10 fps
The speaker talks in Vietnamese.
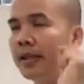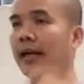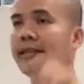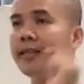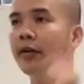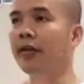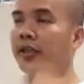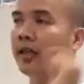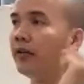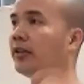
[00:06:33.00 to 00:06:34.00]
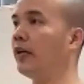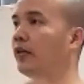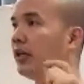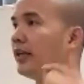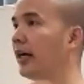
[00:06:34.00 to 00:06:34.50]
tại sao các chị cần phải
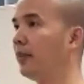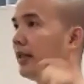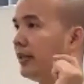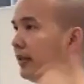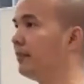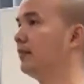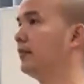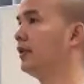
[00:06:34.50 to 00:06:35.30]
theo người lãnh đạo platinum